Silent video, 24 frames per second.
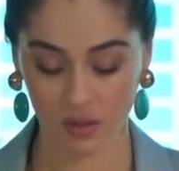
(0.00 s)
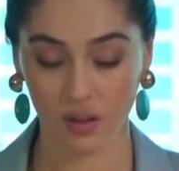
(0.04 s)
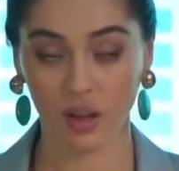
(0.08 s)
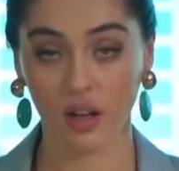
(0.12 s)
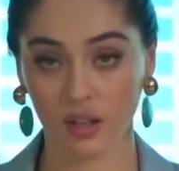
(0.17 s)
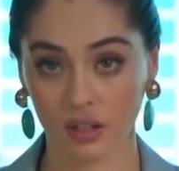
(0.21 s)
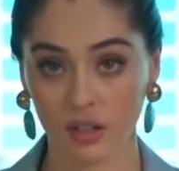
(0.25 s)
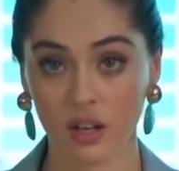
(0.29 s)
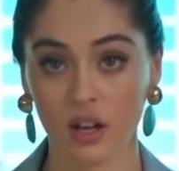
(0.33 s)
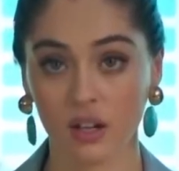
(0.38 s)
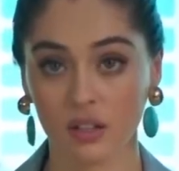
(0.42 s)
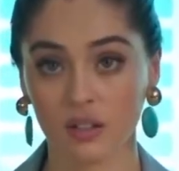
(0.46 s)

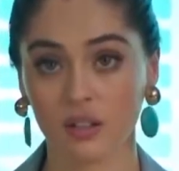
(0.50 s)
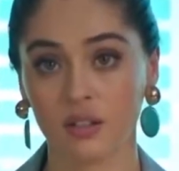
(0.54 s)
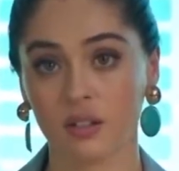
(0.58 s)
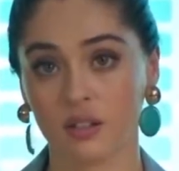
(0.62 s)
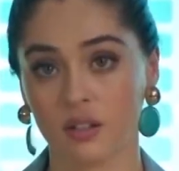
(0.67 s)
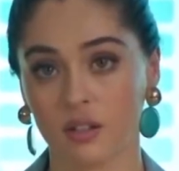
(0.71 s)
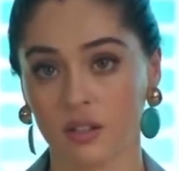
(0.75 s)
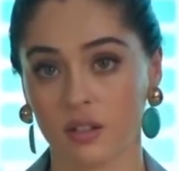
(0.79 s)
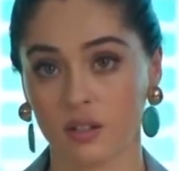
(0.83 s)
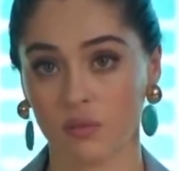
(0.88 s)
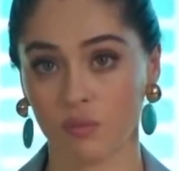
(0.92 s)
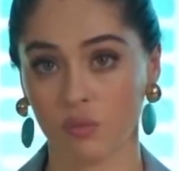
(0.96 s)

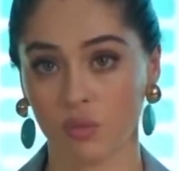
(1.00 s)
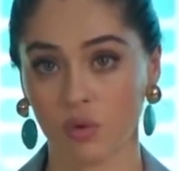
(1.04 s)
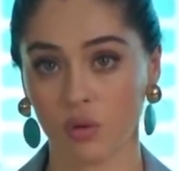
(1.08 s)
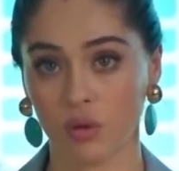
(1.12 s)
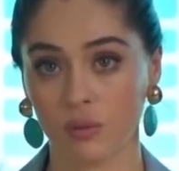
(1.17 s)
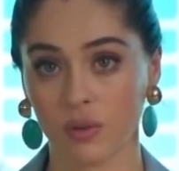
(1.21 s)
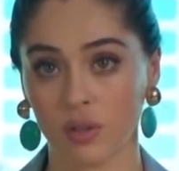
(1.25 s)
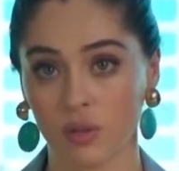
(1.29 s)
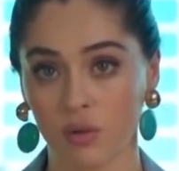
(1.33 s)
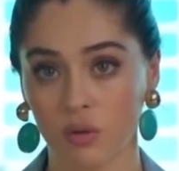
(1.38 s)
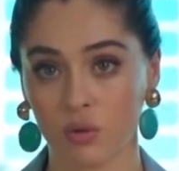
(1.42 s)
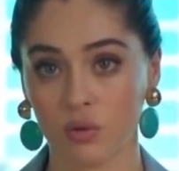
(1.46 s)
haklısınız
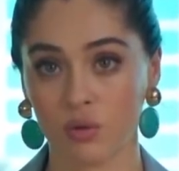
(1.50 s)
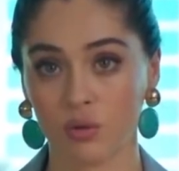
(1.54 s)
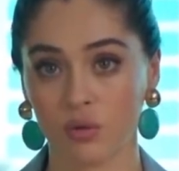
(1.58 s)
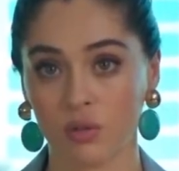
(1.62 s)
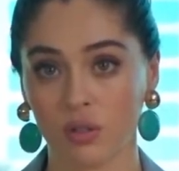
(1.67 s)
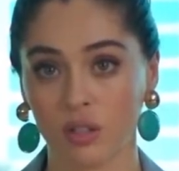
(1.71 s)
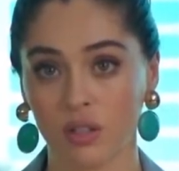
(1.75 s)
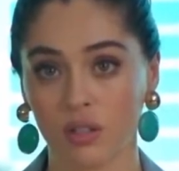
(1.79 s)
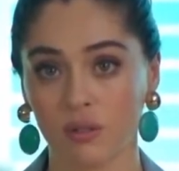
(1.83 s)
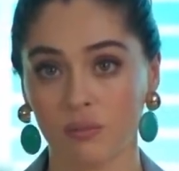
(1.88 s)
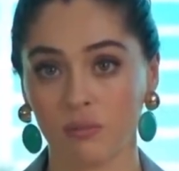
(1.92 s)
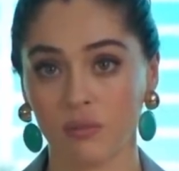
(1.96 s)
Bora Bey,
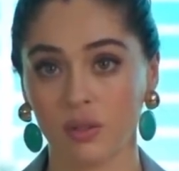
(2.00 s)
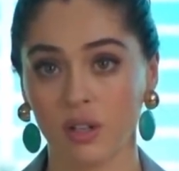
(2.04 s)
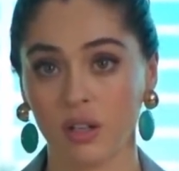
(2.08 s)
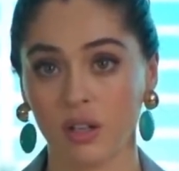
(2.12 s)
özür dilerim.